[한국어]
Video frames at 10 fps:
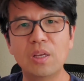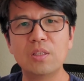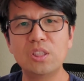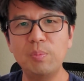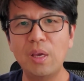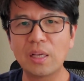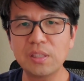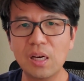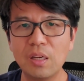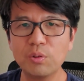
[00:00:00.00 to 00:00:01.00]
집이
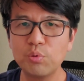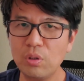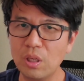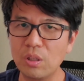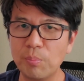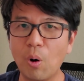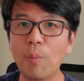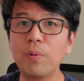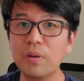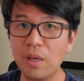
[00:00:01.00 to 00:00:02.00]
하자간에서 수리를 하든 뭐
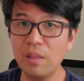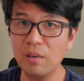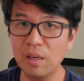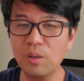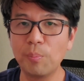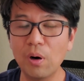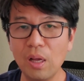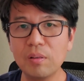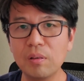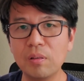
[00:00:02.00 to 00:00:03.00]
업그레이드를 하든 뭘
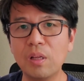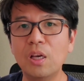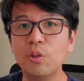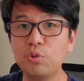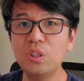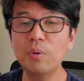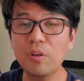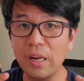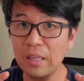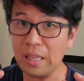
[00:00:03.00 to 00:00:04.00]
하든 뒤지면 그
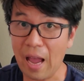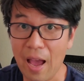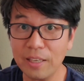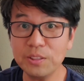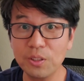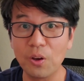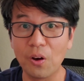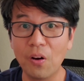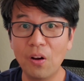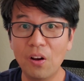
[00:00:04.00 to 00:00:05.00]
안에 다 있어요.